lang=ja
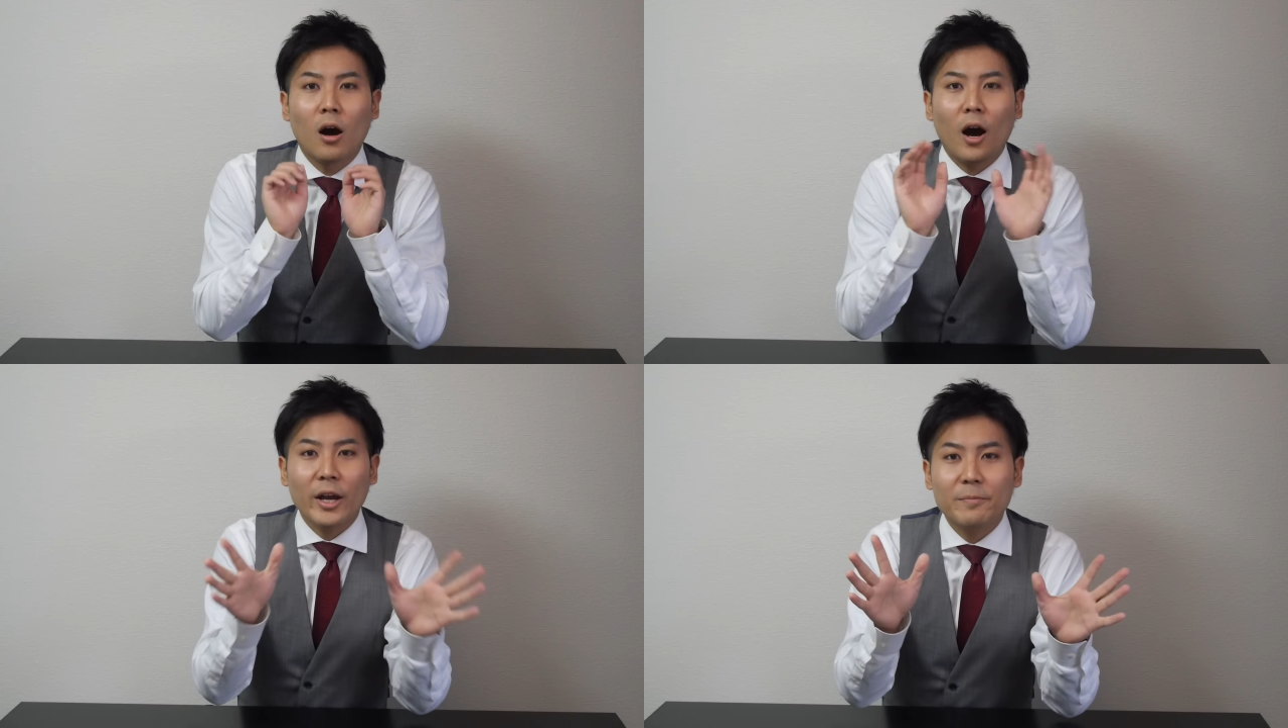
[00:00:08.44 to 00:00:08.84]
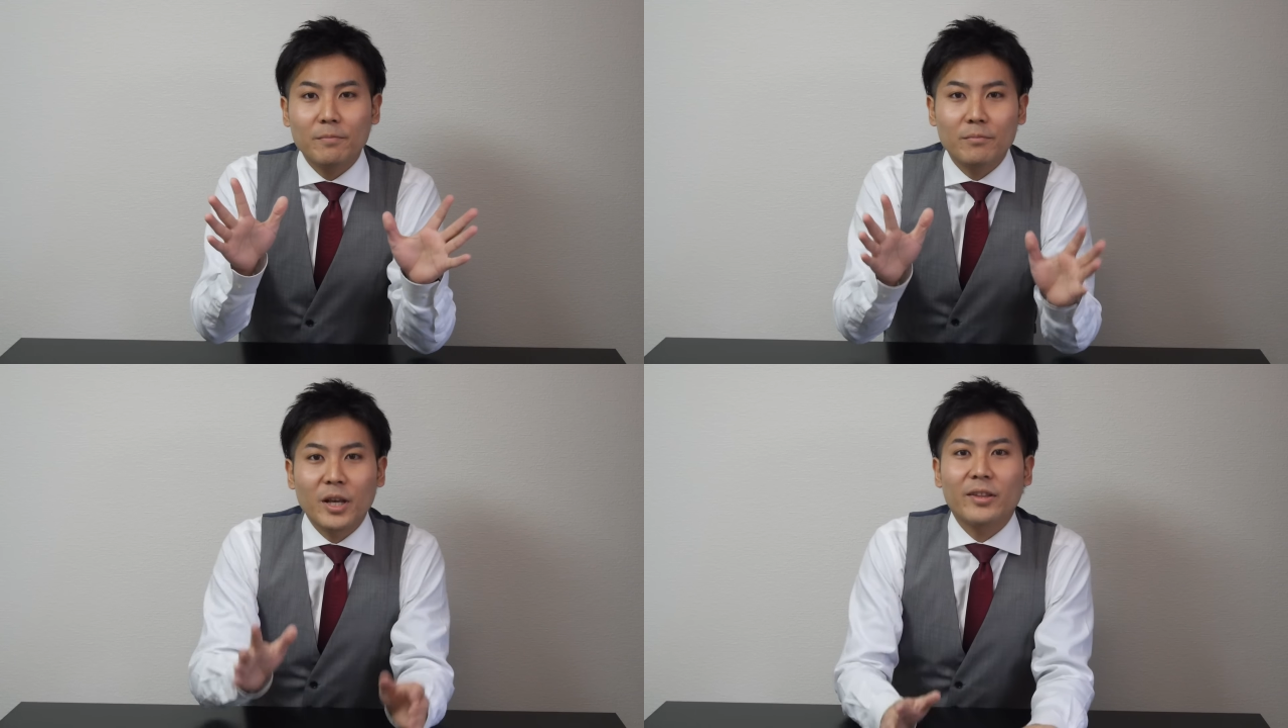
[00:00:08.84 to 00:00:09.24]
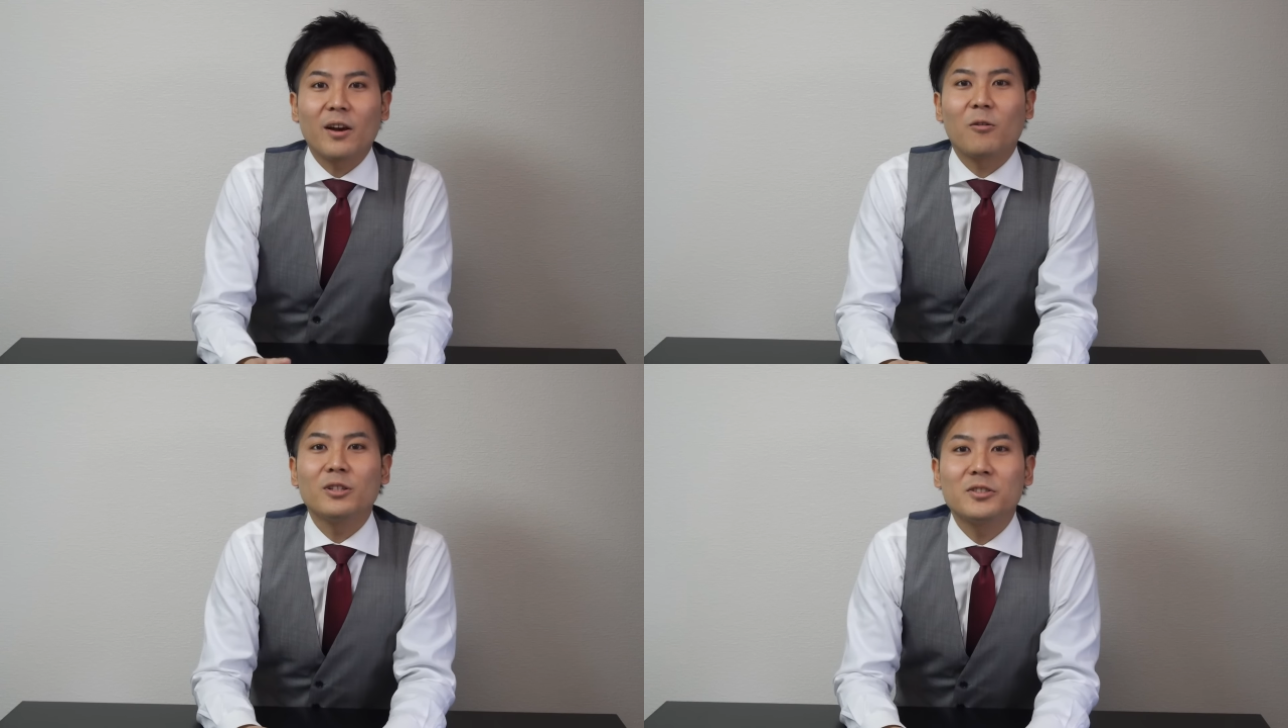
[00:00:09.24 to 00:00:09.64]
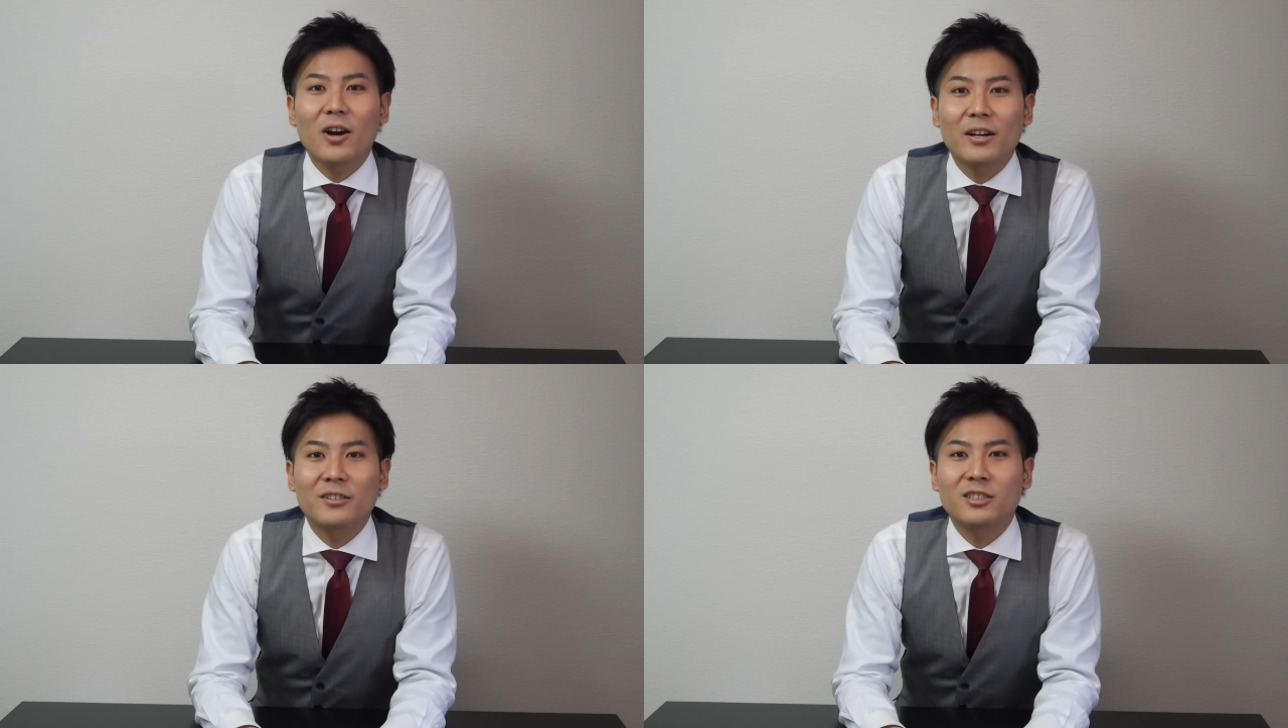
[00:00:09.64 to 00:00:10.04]
はい、皆さんこんにち
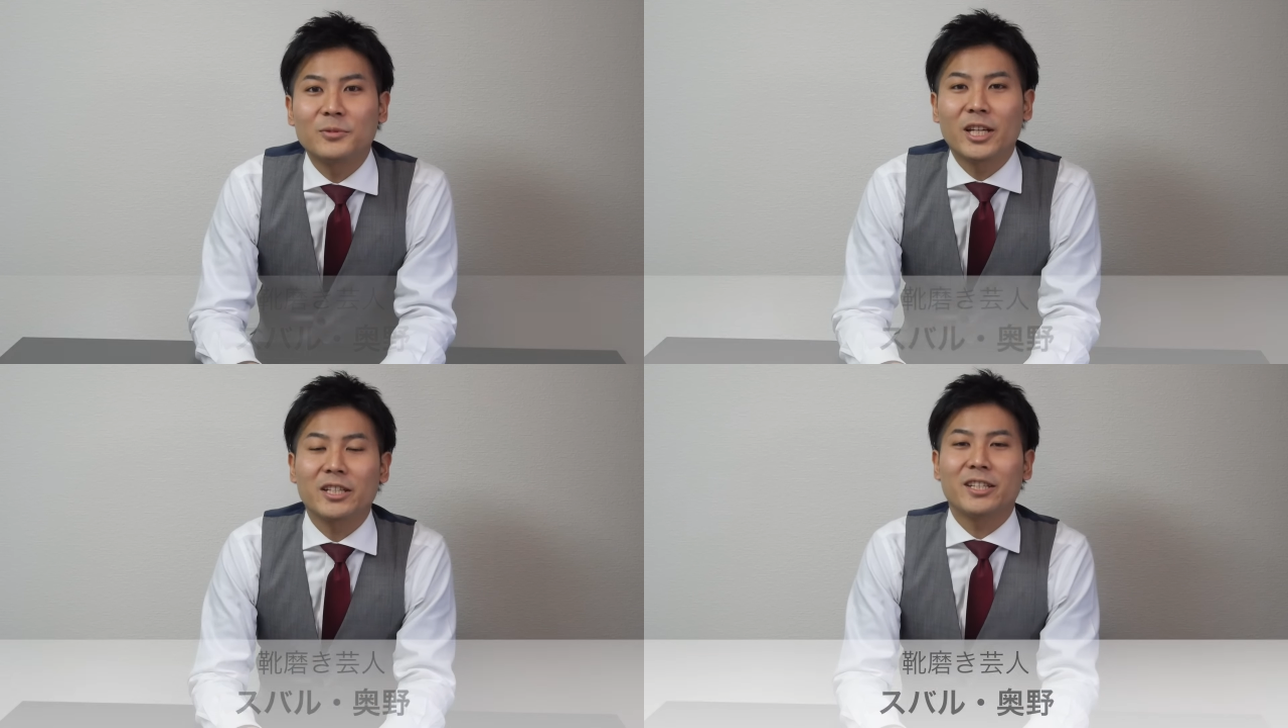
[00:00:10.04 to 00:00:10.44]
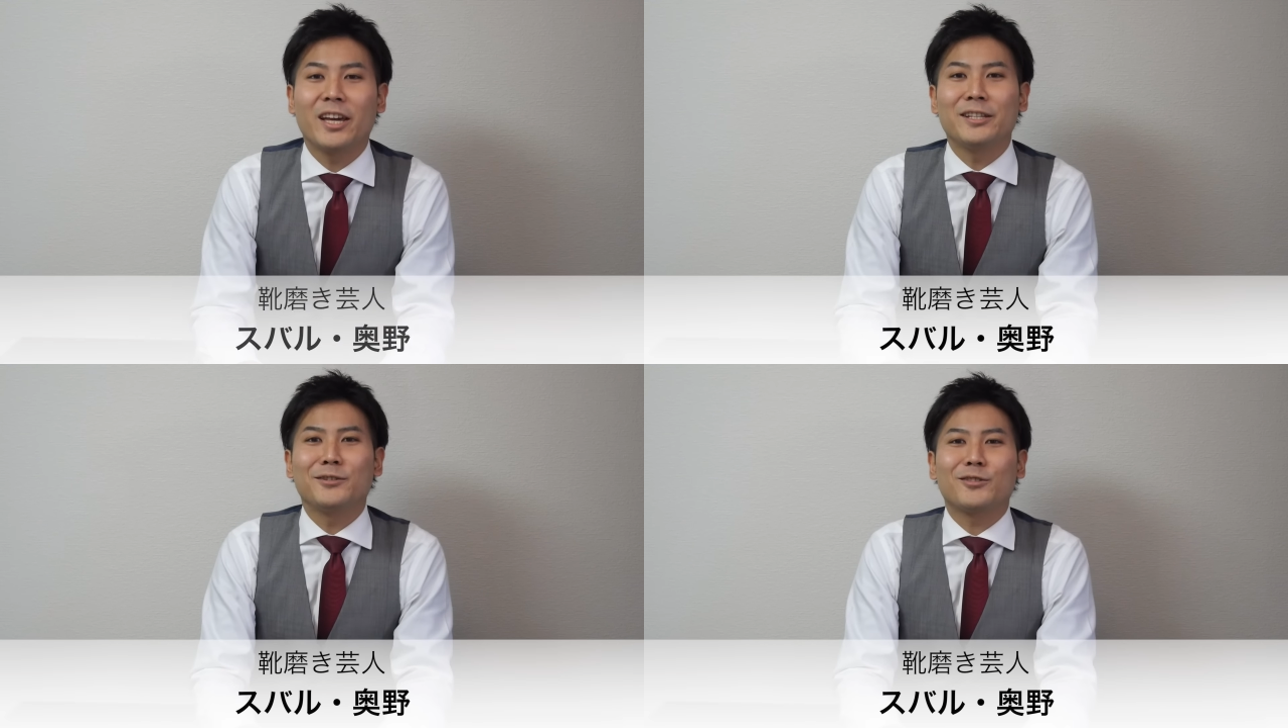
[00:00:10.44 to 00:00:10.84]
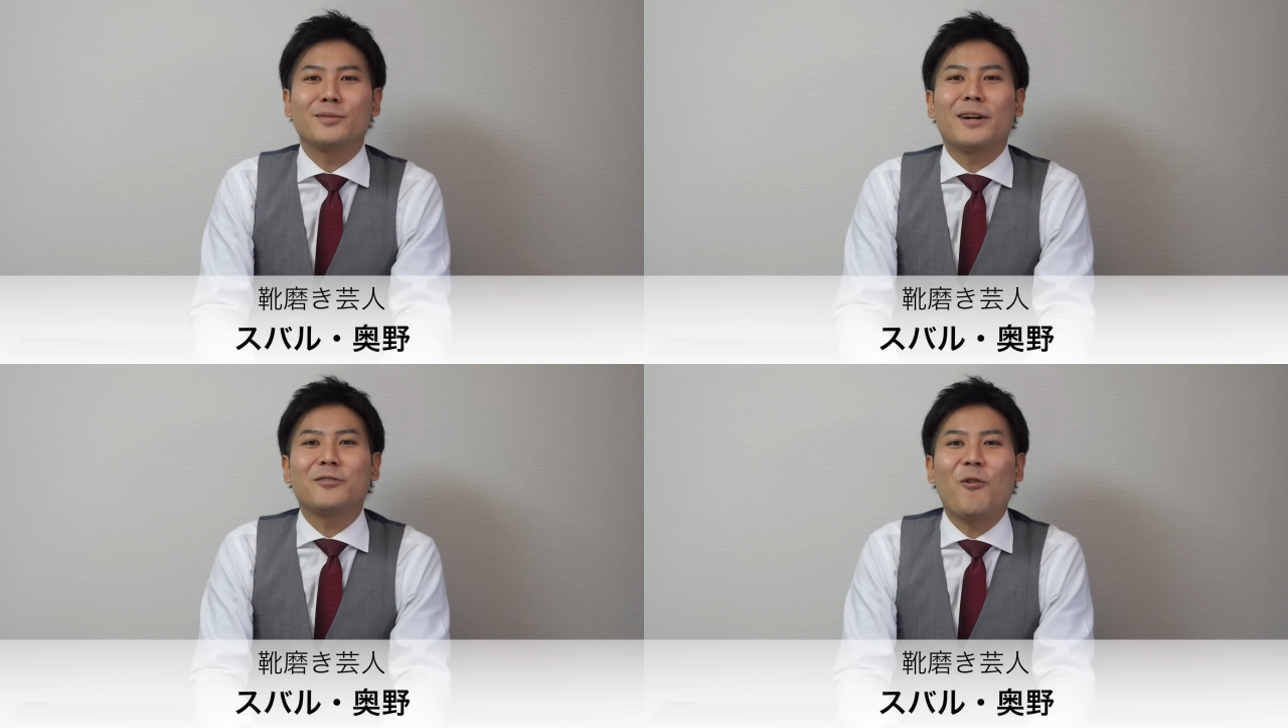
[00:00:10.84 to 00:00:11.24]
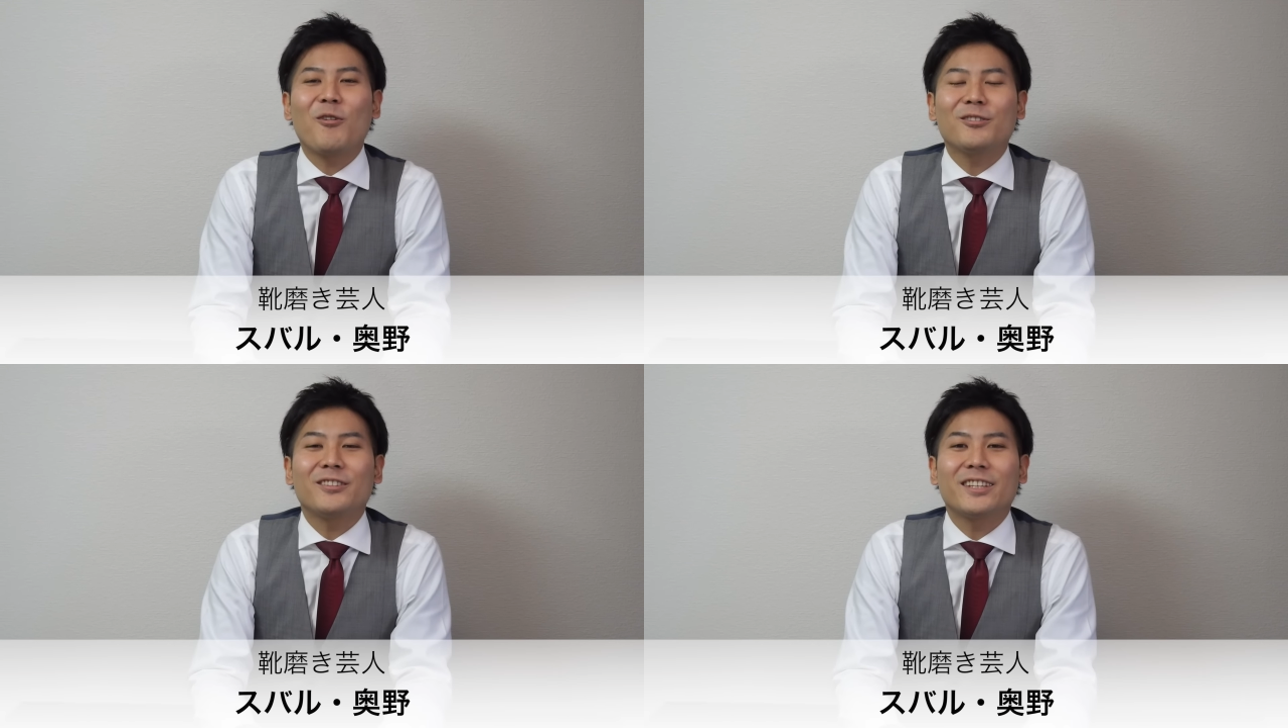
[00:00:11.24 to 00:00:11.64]
は。靴磨き芸人のスバルの
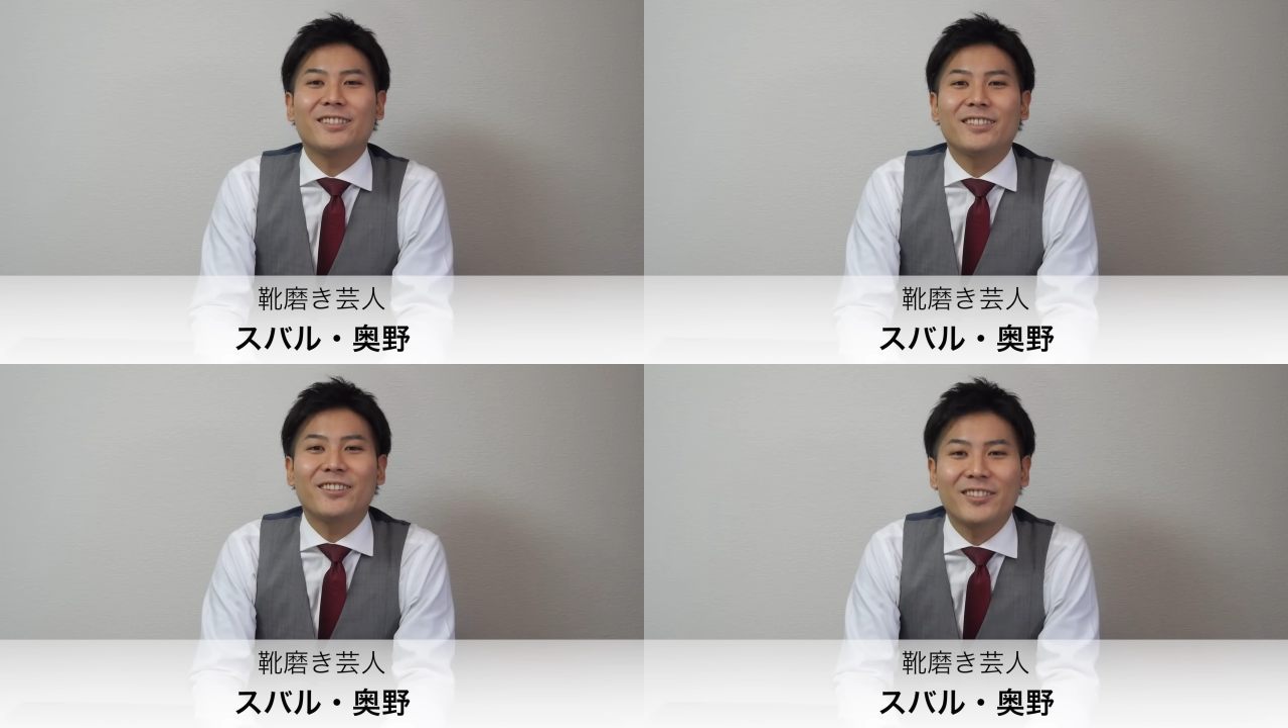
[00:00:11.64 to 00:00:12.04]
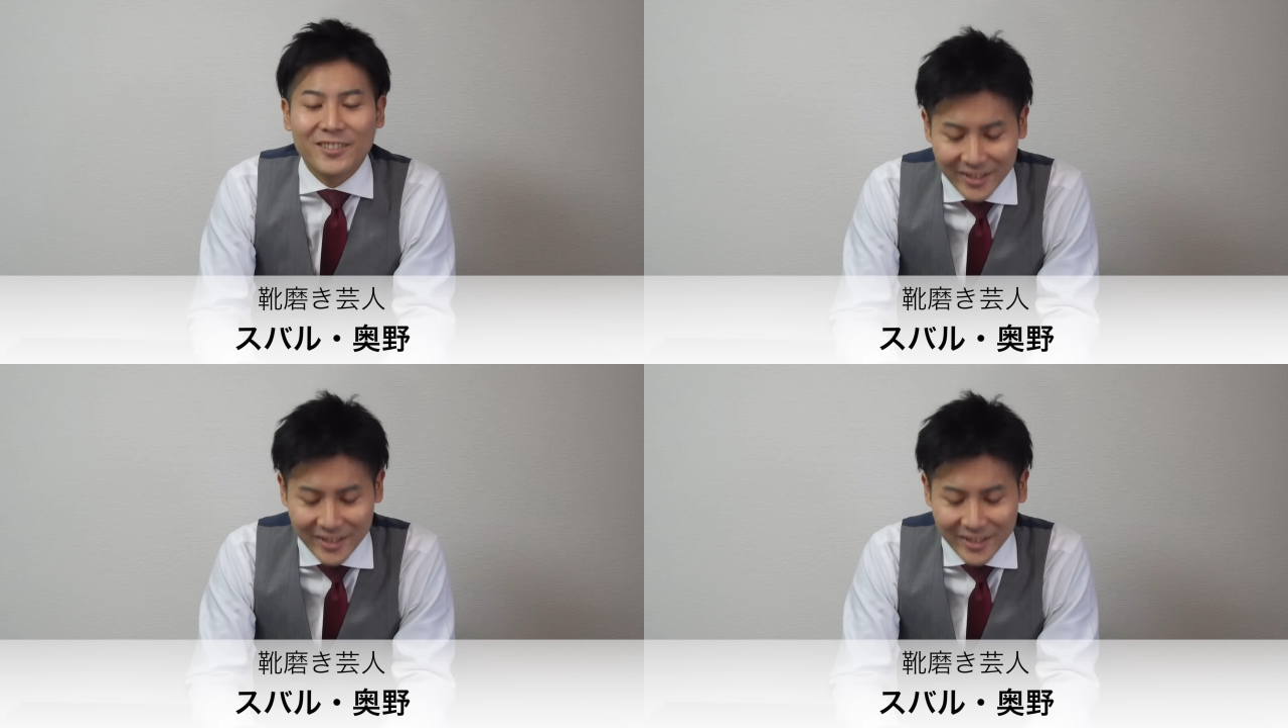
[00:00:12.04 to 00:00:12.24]
奥野です。よろし